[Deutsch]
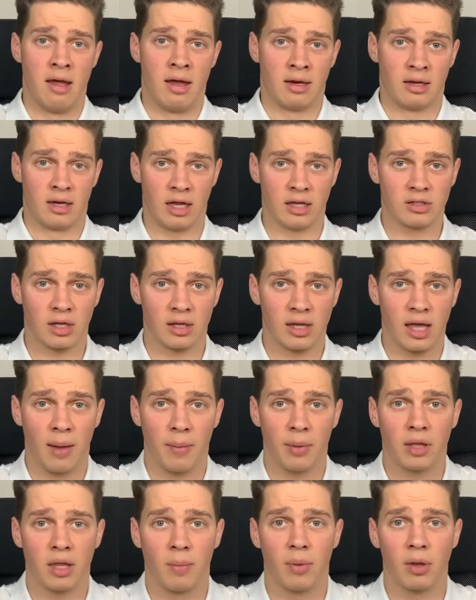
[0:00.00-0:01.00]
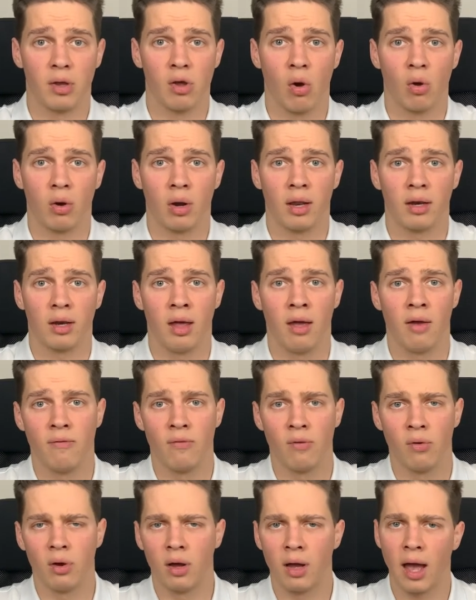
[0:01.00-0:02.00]
deswegen habe ich dann begonnen,
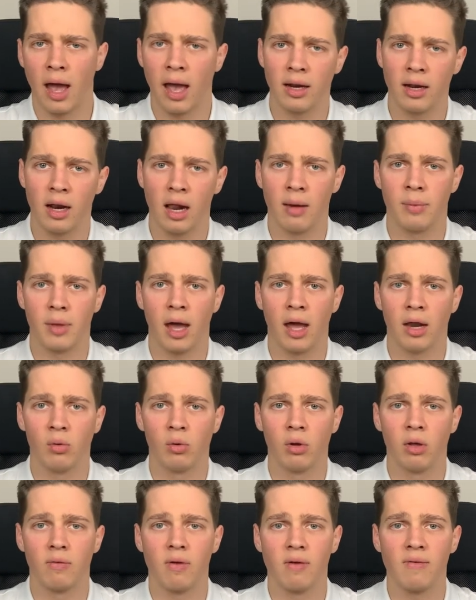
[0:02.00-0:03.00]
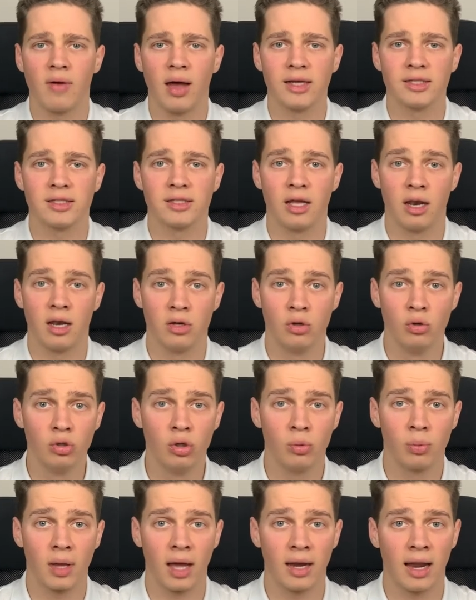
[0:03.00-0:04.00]
vor eineinhalb Jahren ungefähr war es, einen
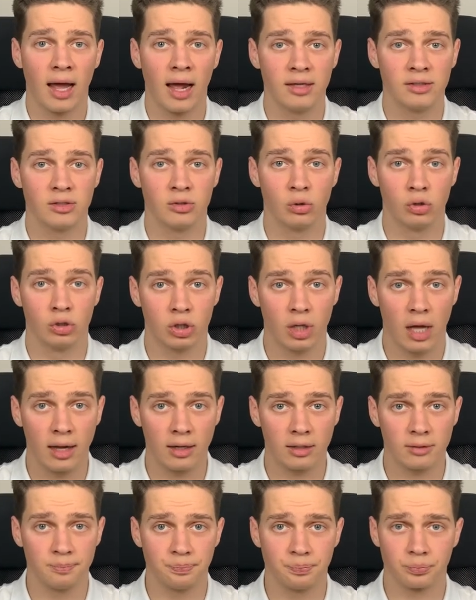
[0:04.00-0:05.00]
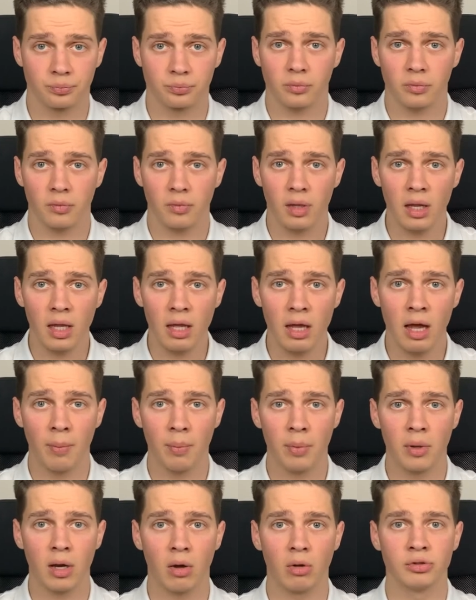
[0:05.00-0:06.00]
YouTube-Kanal zu starten
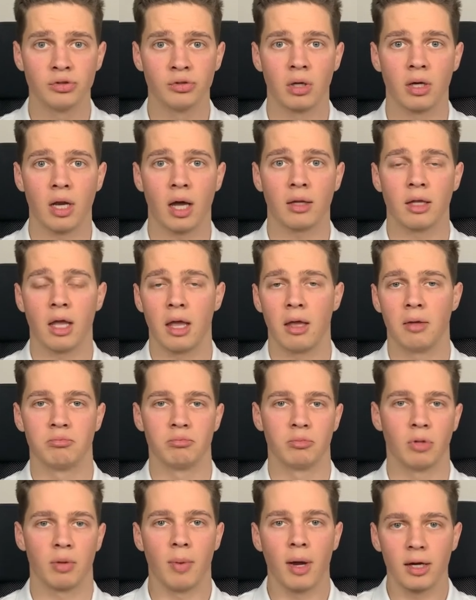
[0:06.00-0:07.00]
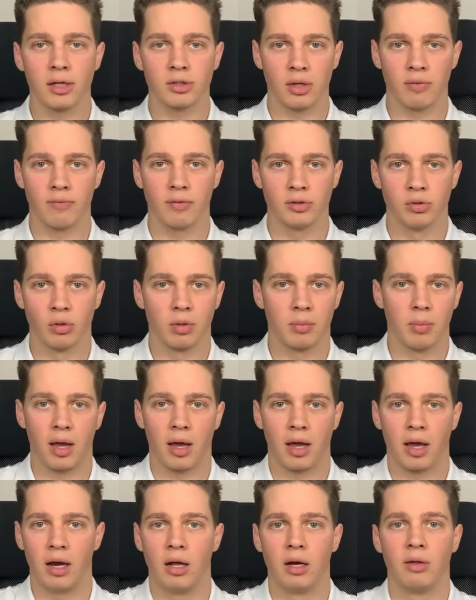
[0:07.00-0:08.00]
habe mir da auch so gedacht, hey, ich mache das einfach so, ich
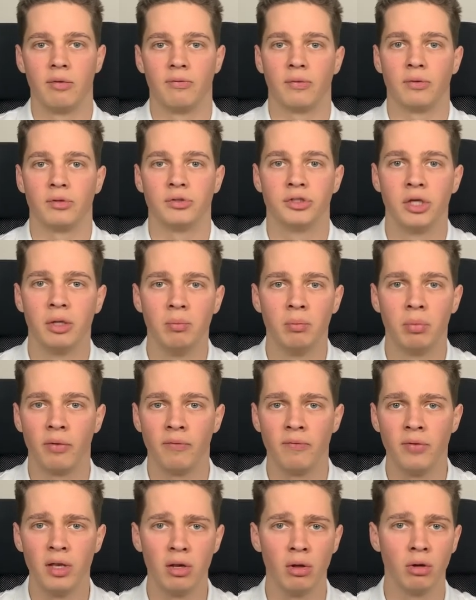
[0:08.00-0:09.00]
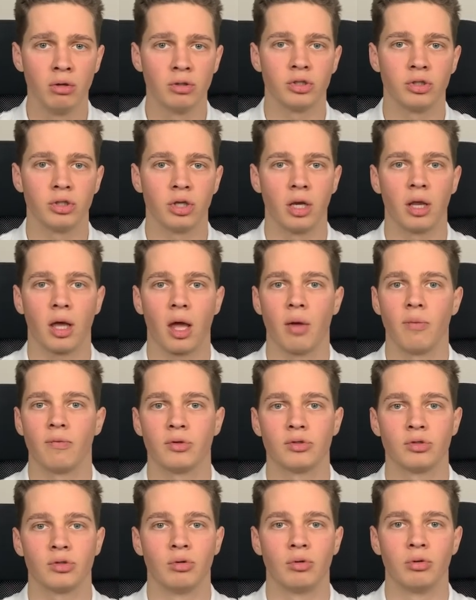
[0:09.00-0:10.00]
mache relativ simple Videos, in denen ich
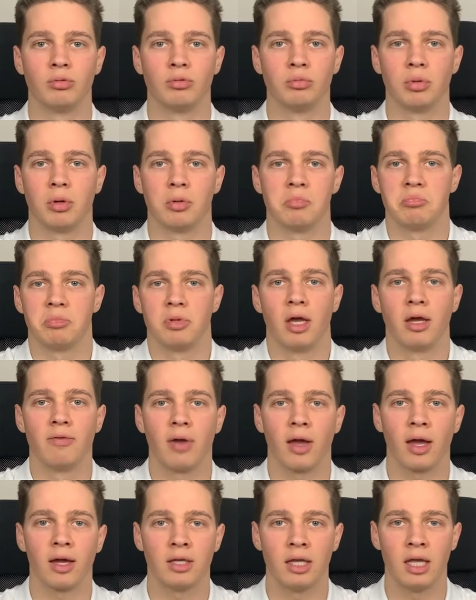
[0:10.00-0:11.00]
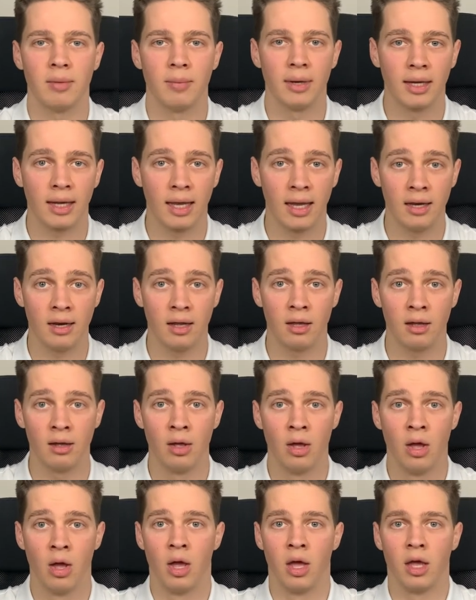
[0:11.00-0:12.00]
einfach so um irgendwelche Themen
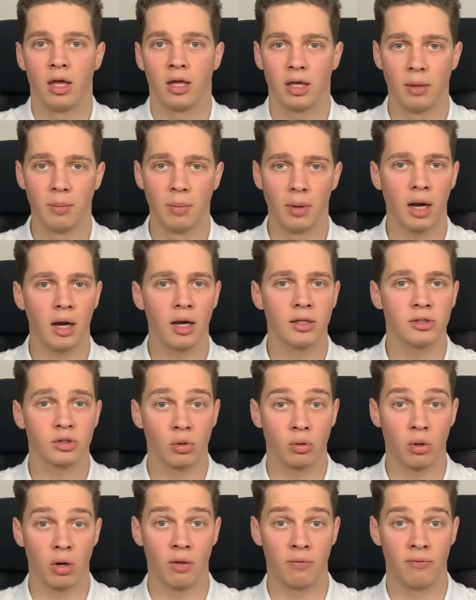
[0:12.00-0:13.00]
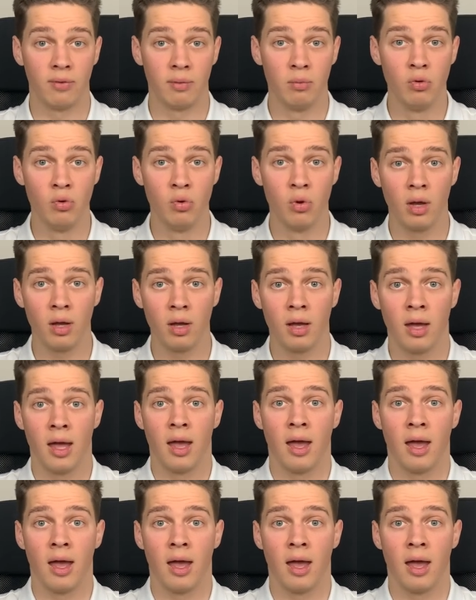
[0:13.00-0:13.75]
rede. Ich gebe mir da nicht sonderlich viel Mühe,